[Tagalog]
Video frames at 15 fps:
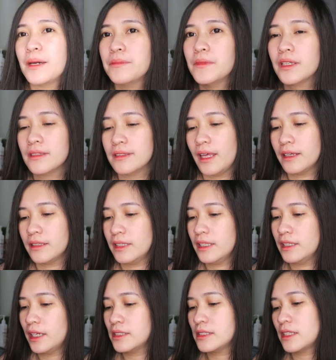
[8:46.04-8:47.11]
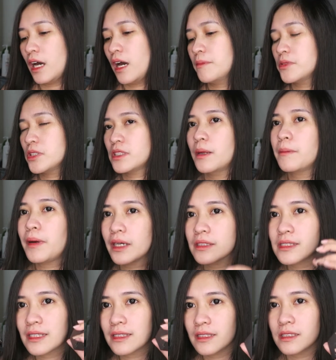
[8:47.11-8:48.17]
I'm not techie guys ha. I'm just
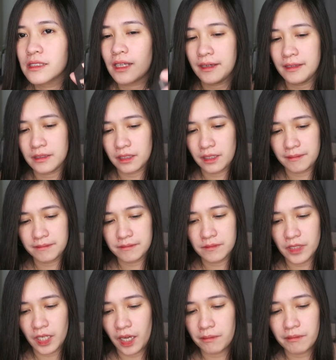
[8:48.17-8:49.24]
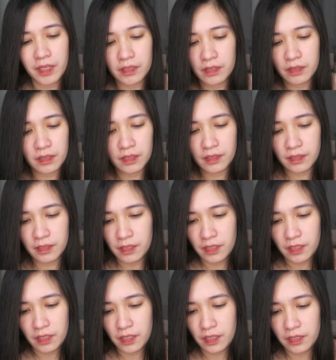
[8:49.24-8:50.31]
unboxing this item. I'm not
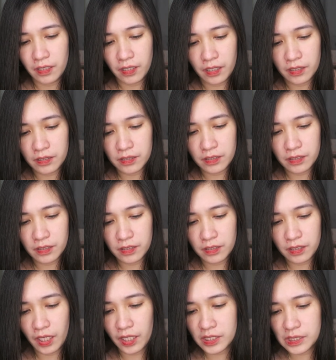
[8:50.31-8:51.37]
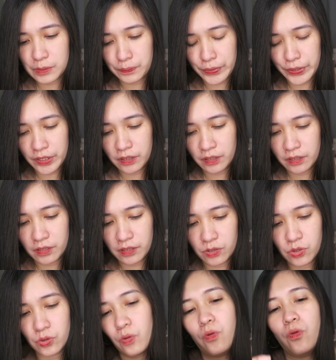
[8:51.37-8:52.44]
the expert.
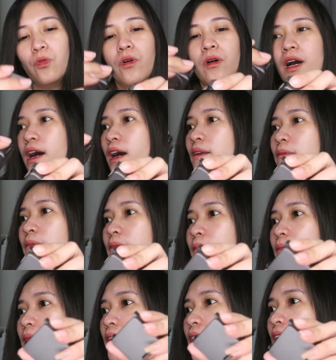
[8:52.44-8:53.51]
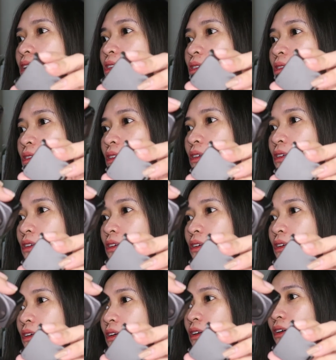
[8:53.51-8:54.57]
So, han, yan ito.
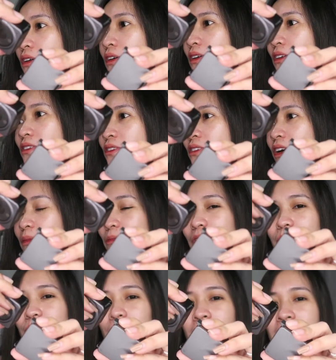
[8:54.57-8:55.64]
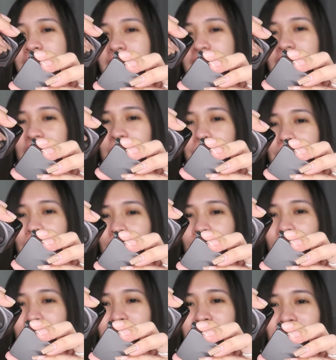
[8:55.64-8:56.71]
No, kaya murag mo. Magnet na siya pa
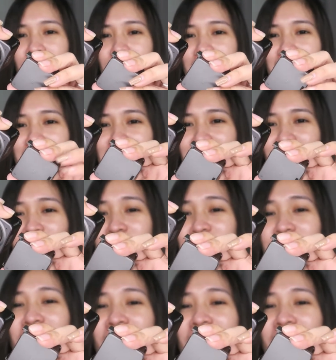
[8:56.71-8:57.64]
doon. Ulo, oh my god, tanong. mo.